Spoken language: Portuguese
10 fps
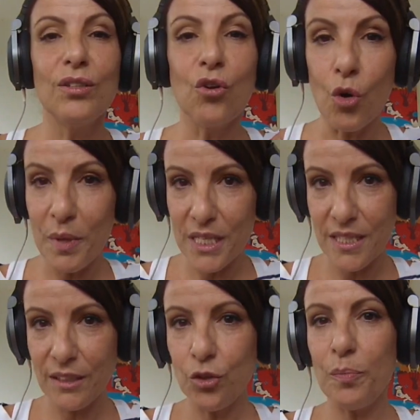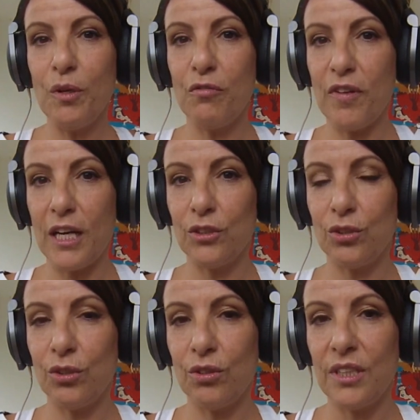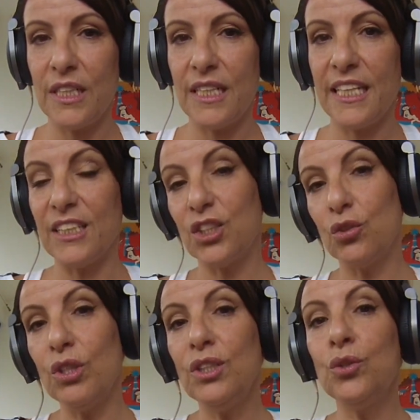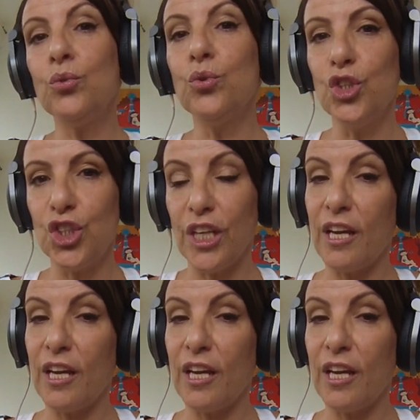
Começando pelo fato que a solitude